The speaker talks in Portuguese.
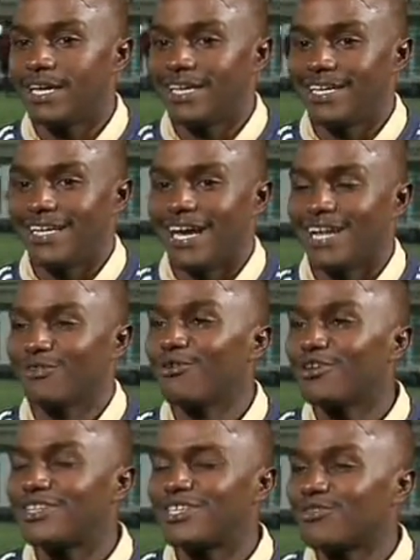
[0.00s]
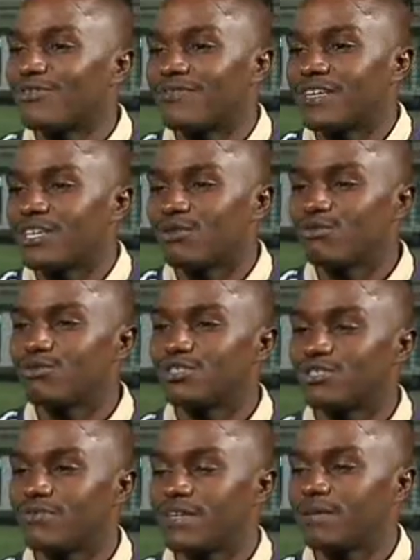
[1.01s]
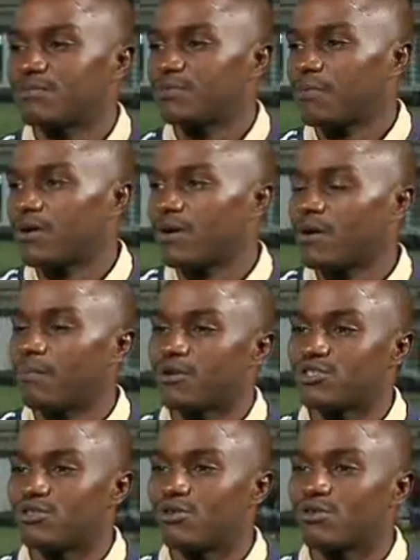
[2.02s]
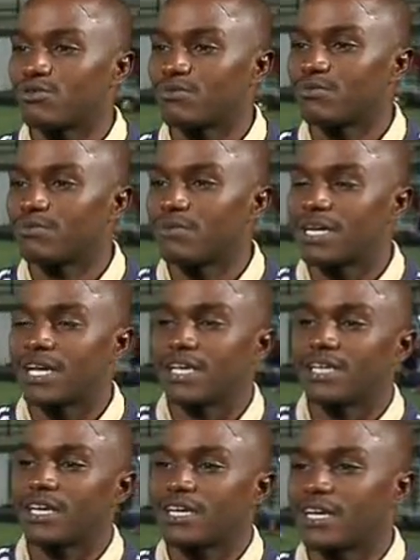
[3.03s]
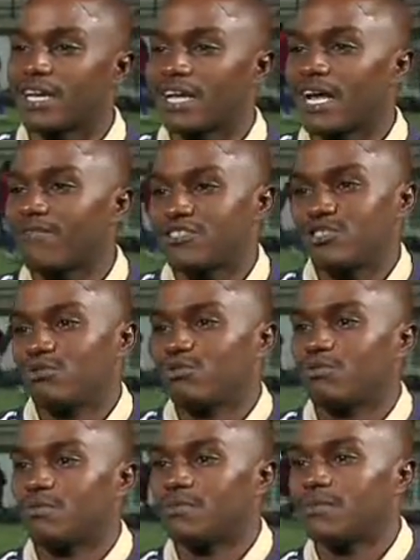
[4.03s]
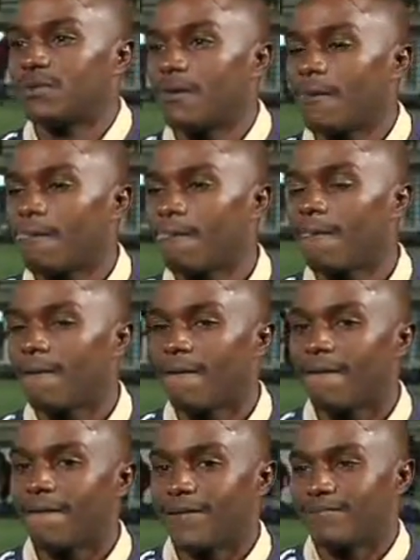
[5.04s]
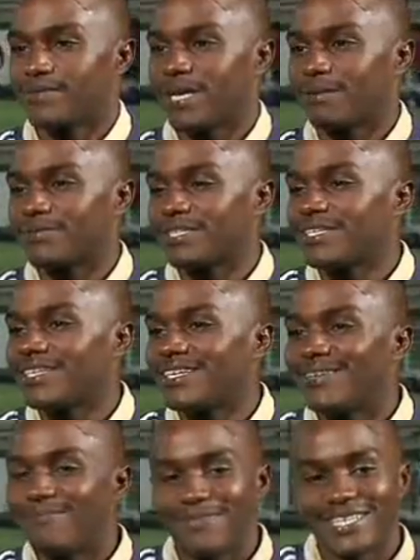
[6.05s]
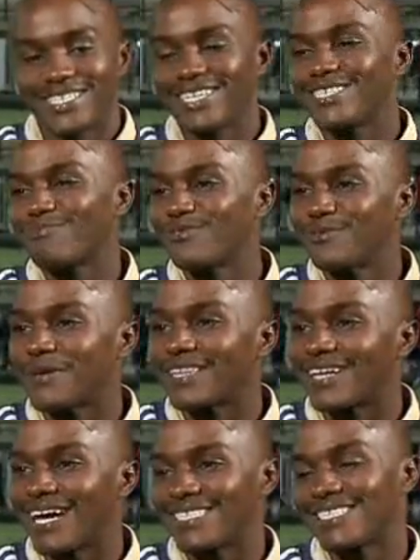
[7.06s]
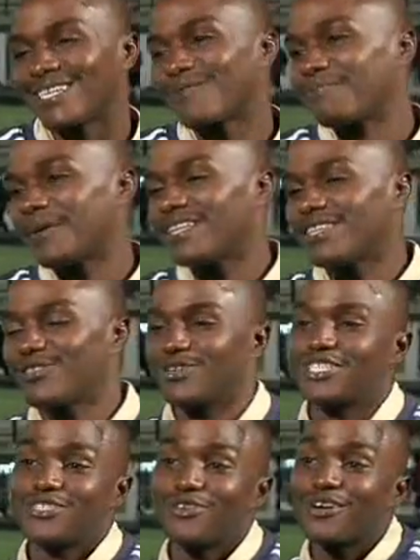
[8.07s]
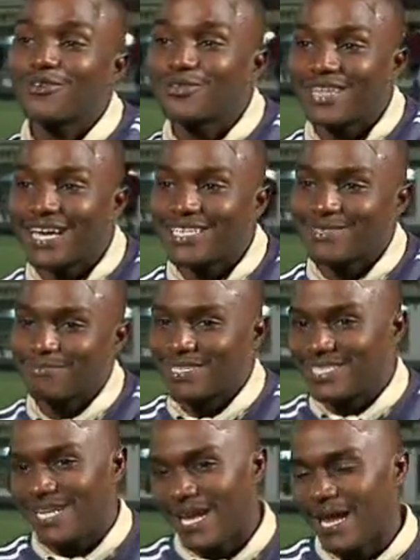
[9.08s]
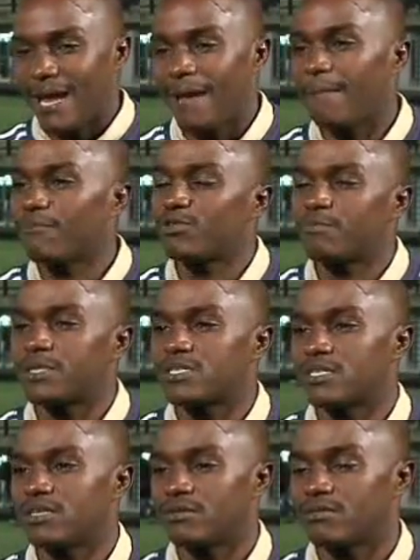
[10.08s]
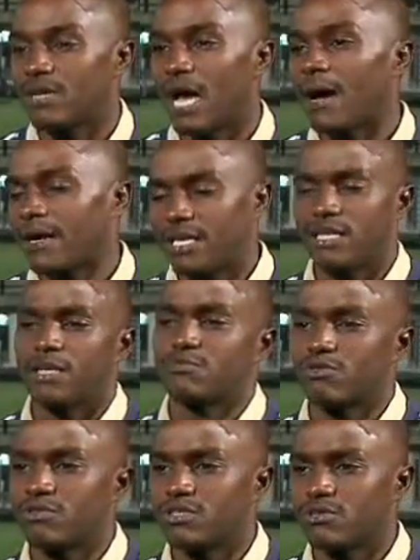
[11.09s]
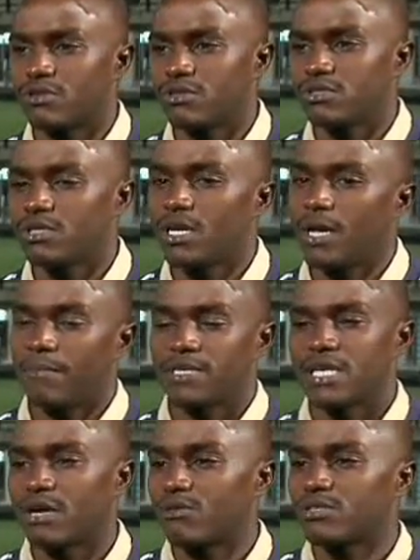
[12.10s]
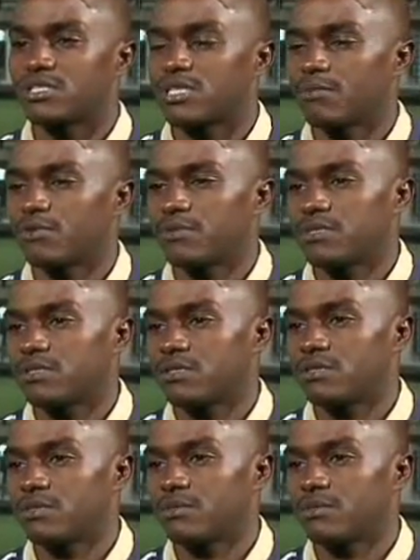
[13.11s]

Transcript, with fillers: E à noite não havia luz, não víamos para, para o jogo numa carrinha que carregava estrume. Percebes? E, deixei isso muito e, para trás e de repente e agora, isso não acontece, penso... mas é, é, muito parecido. Há, aqui temos condições, mas há coisas que é muito parecido.